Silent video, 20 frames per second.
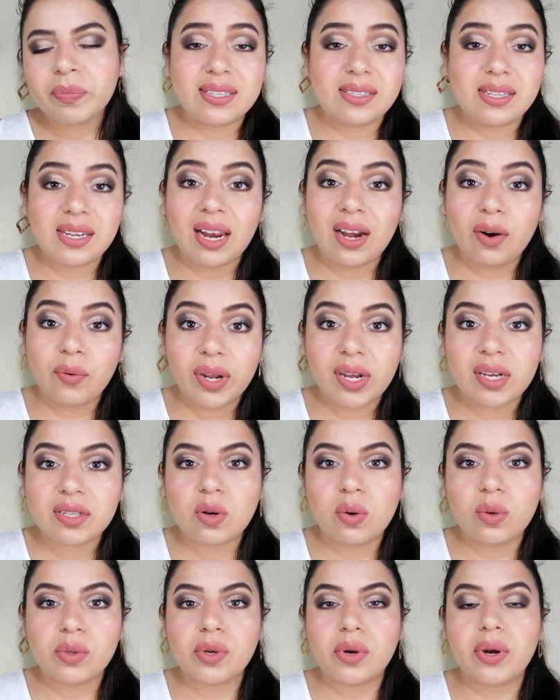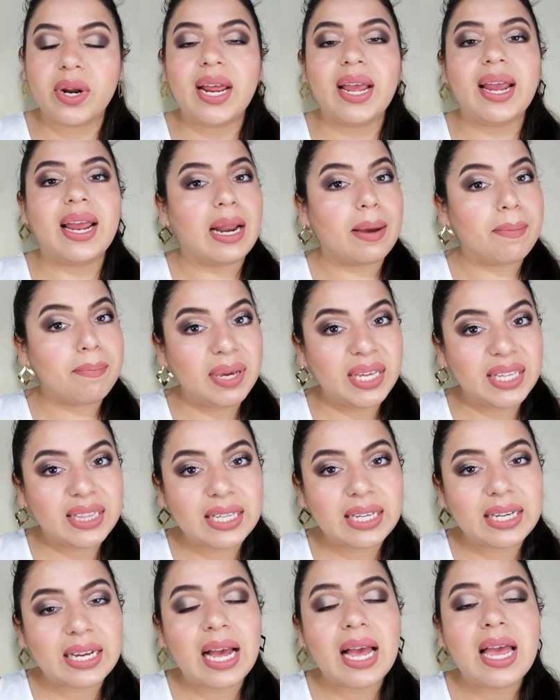Así que la única solución era que la
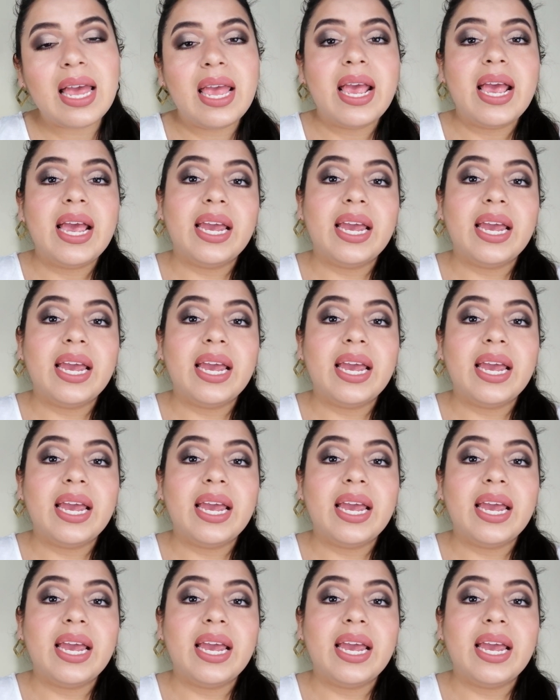mítica